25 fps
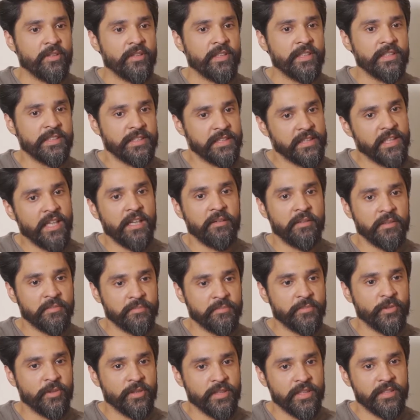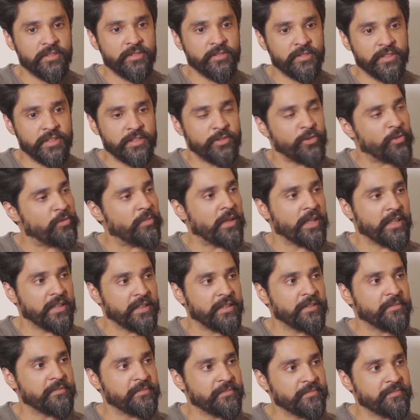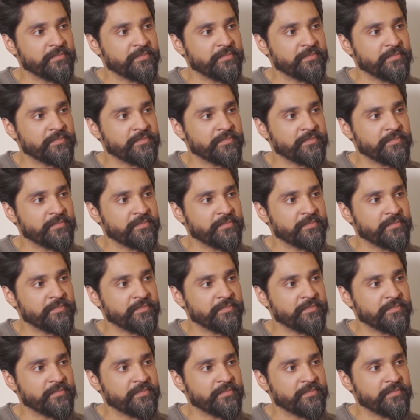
করে সেটা আমার পক্ষে সত্যি সৌভাগ্যের